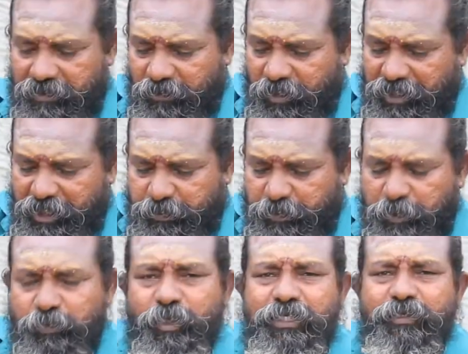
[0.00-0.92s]
ஒரு
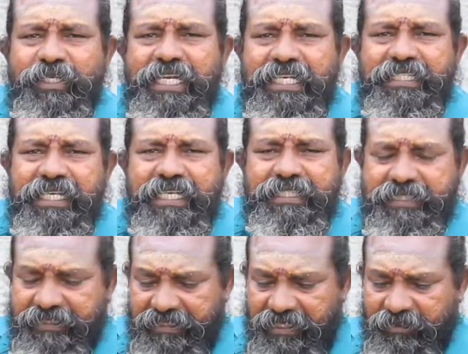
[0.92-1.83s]
டீஸ்பூன் போட்டு ஒரு கலை
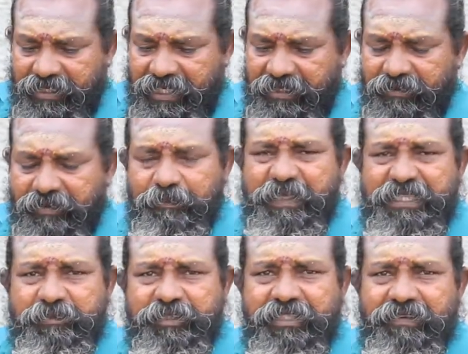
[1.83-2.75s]
கலக்கிடுங்க இப்போ நேரம் பத்து
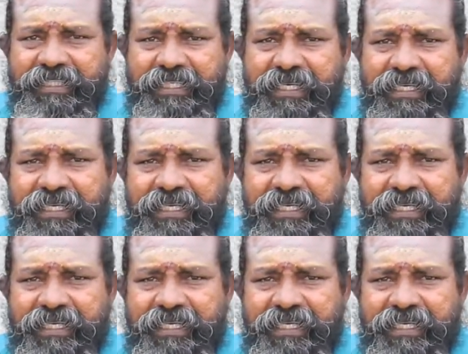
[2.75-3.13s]
நிமிஷம் வைங்க